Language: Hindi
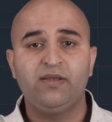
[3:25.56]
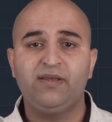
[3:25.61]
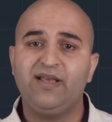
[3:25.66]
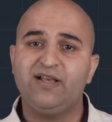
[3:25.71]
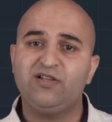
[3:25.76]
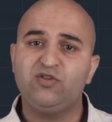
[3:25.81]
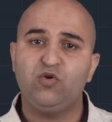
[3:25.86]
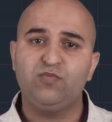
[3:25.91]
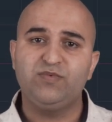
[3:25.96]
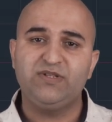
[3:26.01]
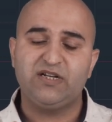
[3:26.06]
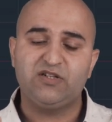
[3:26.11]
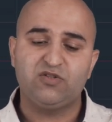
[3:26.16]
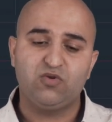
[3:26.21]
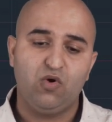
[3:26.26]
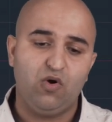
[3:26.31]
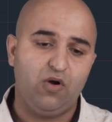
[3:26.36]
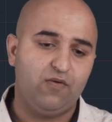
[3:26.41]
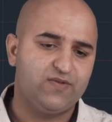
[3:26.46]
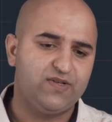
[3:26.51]
कैसे ऑब्जेक्ट्स
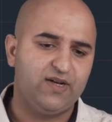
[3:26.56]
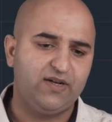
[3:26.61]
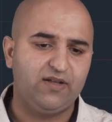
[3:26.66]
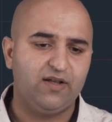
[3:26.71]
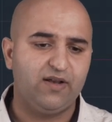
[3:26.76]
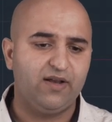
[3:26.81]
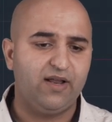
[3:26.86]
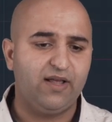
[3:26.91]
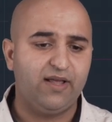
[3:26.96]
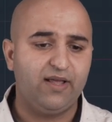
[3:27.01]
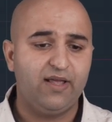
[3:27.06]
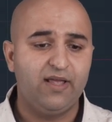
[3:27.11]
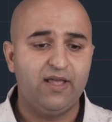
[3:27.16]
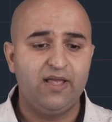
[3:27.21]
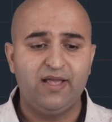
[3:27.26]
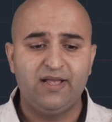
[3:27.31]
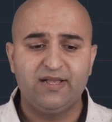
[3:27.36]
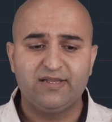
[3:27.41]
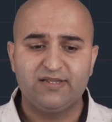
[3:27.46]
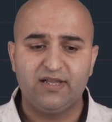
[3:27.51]
को ऑफसेट करना है
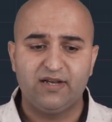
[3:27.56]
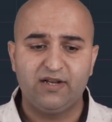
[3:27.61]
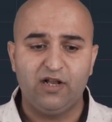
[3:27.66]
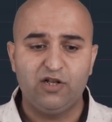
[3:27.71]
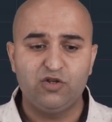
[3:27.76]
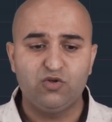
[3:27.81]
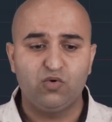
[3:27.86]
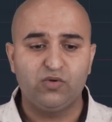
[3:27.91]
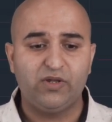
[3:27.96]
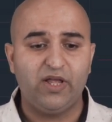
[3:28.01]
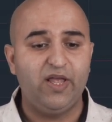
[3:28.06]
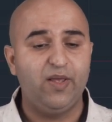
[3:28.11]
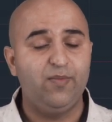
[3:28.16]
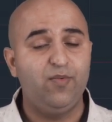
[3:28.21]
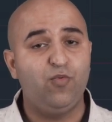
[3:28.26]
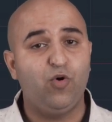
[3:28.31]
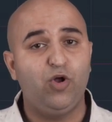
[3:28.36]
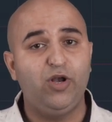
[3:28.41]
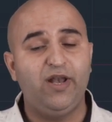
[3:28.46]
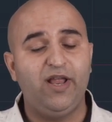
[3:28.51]
सर्कल जो होता है ये भी
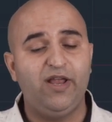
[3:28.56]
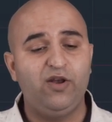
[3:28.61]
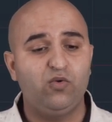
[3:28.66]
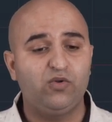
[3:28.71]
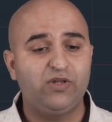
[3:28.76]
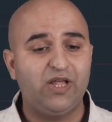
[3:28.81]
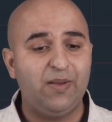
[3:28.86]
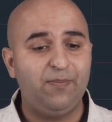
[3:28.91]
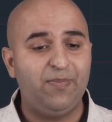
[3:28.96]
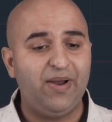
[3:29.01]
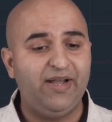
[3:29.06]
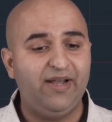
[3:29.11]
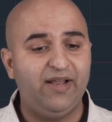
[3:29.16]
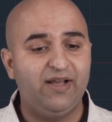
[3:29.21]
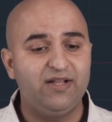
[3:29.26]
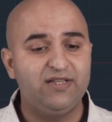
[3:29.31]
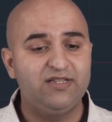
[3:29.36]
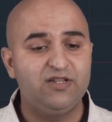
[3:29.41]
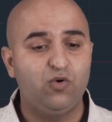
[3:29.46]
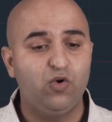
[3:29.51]
पॉलीलाइन होता है
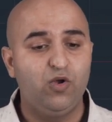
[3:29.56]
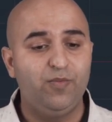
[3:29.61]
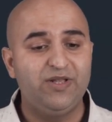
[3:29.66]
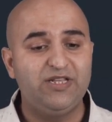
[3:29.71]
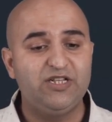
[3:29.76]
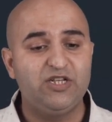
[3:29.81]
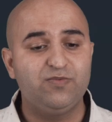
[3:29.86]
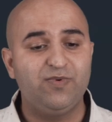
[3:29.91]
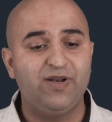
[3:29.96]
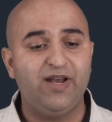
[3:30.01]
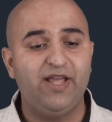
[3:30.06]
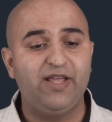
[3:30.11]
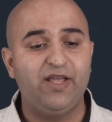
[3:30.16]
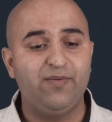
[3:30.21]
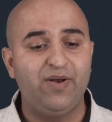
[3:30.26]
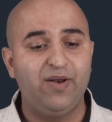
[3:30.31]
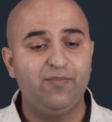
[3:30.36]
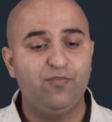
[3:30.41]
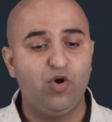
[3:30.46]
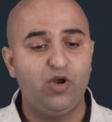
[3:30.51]
पेंटागन से कोई भी चीज़ बनाएंगे
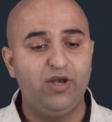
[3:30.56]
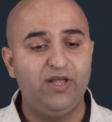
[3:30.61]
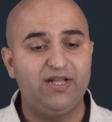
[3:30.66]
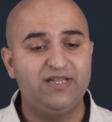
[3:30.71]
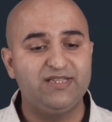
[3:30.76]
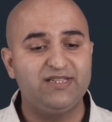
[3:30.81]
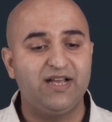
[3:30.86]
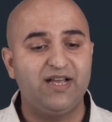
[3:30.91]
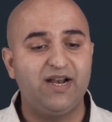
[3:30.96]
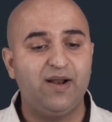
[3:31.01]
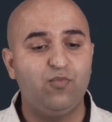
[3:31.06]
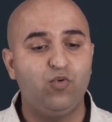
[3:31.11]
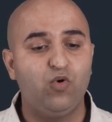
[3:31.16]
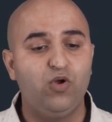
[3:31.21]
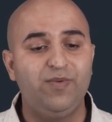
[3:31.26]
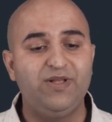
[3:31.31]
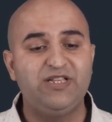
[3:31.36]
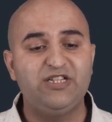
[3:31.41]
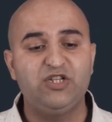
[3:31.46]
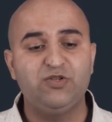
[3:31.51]
मतलब पॉलीगन से अगर आप
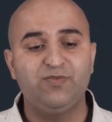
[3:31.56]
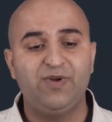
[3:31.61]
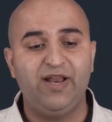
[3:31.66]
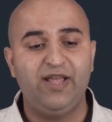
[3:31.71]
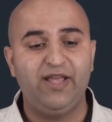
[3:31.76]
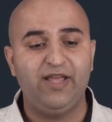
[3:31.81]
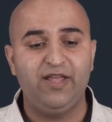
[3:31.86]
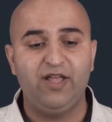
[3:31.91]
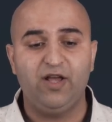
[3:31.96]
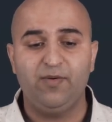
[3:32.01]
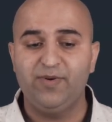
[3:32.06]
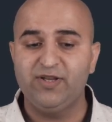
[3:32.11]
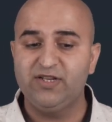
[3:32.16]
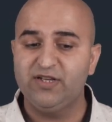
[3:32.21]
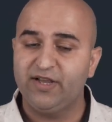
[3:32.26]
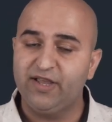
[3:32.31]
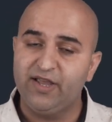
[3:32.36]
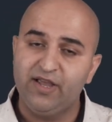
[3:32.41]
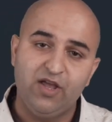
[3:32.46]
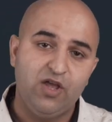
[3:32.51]
कोई भी चीज़ बनाएंगे यहाँ पर
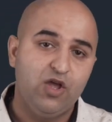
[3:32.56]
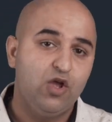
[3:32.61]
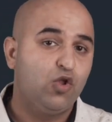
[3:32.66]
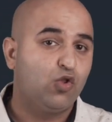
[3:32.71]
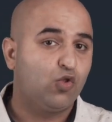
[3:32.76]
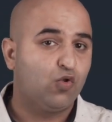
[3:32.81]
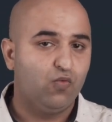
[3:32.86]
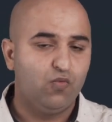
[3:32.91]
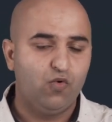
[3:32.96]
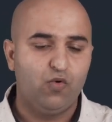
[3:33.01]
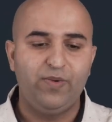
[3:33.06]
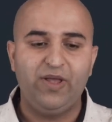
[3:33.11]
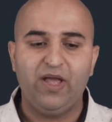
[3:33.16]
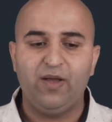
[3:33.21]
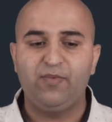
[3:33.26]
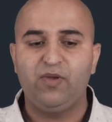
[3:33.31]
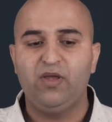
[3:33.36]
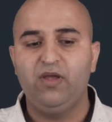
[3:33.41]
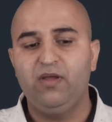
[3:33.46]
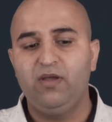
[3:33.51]
जाके तो वो भी
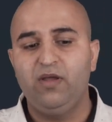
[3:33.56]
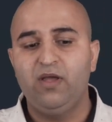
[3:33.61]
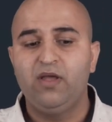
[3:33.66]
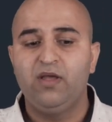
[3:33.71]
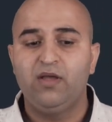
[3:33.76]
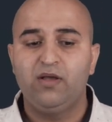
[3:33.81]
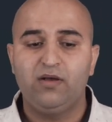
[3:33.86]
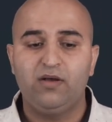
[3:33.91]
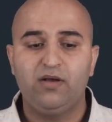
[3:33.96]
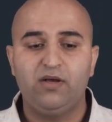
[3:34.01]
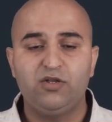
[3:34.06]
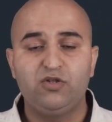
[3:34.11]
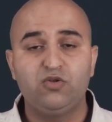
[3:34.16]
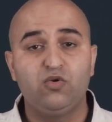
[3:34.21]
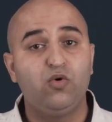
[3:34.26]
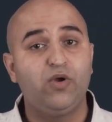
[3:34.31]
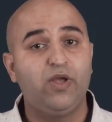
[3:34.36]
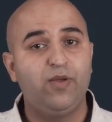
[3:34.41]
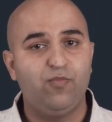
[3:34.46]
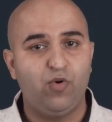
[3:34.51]
आपकी जो
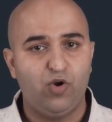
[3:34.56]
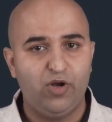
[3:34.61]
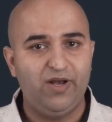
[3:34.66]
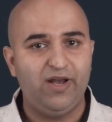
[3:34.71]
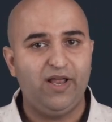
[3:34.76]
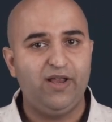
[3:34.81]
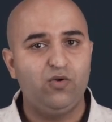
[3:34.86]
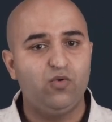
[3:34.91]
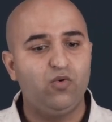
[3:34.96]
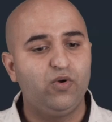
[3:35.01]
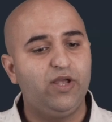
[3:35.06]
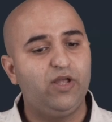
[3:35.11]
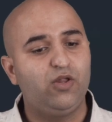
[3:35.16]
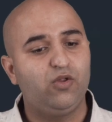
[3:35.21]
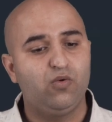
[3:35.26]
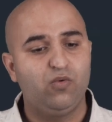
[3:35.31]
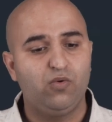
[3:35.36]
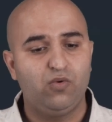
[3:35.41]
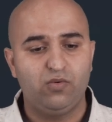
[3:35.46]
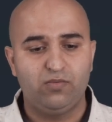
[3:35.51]
होगी पॉलीलाइन होगी
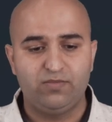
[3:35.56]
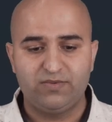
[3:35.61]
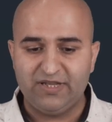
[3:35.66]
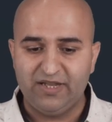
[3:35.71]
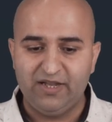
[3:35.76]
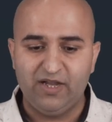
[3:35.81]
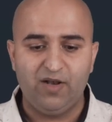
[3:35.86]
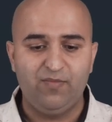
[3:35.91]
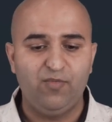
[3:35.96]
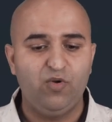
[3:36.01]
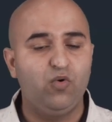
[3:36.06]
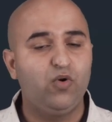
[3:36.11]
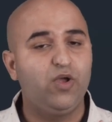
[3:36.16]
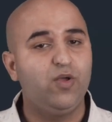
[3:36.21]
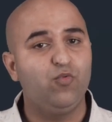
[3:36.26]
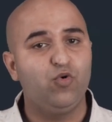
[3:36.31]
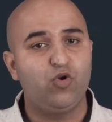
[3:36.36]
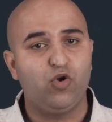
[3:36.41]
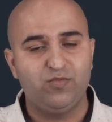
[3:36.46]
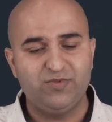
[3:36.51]
तो सिंगल में होगी
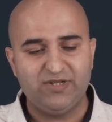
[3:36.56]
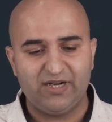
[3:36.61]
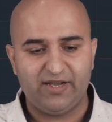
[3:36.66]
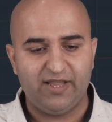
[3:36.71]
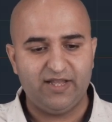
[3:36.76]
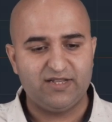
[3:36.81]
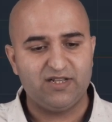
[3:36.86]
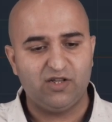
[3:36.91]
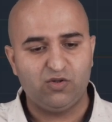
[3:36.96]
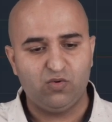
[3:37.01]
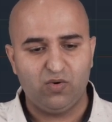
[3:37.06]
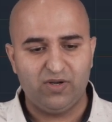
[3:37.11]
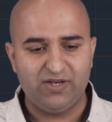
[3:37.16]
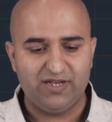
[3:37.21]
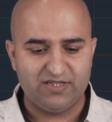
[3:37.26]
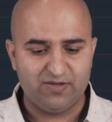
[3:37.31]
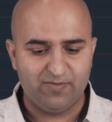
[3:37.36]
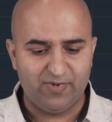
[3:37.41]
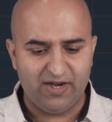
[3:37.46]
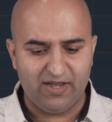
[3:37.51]
पूरा ऑब्जेक्ट एक साथ होगा
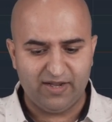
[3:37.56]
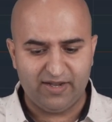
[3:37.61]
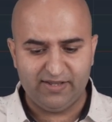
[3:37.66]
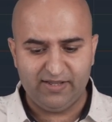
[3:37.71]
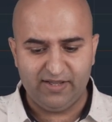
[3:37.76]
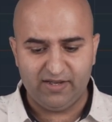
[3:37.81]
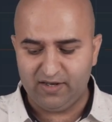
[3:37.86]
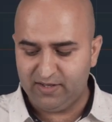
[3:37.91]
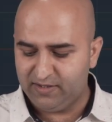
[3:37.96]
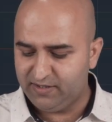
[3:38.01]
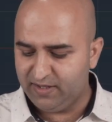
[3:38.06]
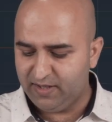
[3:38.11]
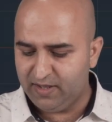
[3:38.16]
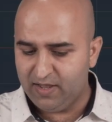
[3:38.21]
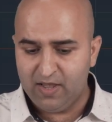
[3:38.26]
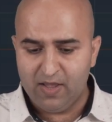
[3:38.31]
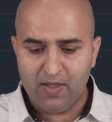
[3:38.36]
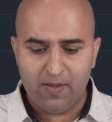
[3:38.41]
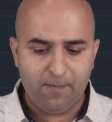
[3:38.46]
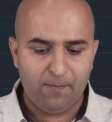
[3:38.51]
जैसे बना के देख लेते हैं
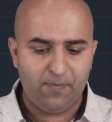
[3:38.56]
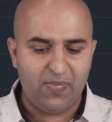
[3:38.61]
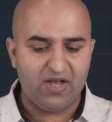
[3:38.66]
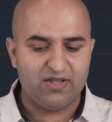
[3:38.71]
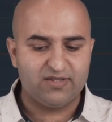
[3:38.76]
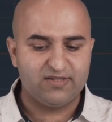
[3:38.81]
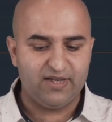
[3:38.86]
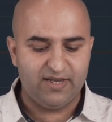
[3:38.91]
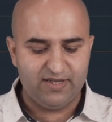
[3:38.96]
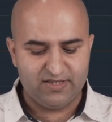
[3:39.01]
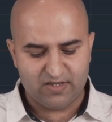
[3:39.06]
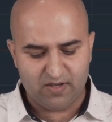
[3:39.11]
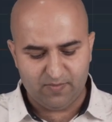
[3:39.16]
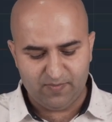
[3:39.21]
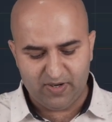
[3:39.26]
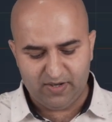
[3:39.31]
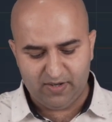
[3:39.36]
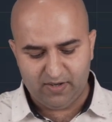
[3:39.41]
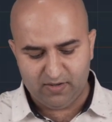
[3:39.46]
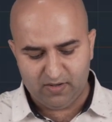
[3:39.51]
पाँच साइज़ का
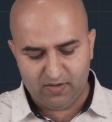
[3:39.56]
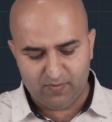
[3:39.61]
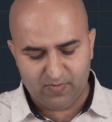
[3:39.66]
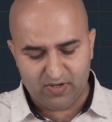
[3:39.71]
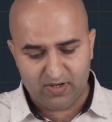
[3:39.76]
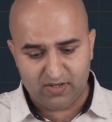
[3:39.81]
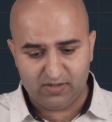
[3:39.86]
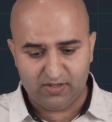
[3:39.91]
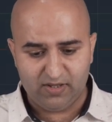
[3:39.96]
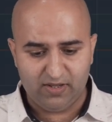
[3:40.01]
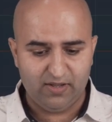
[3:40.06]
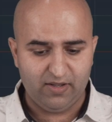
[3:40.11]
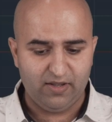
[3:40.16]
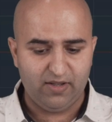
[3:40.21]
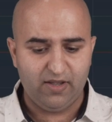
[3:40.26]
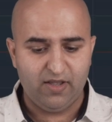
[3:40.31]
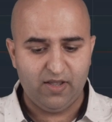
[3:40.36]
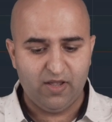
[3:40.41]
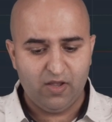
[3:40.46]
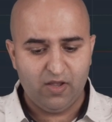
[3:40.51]
पेंटागन बनाते हैं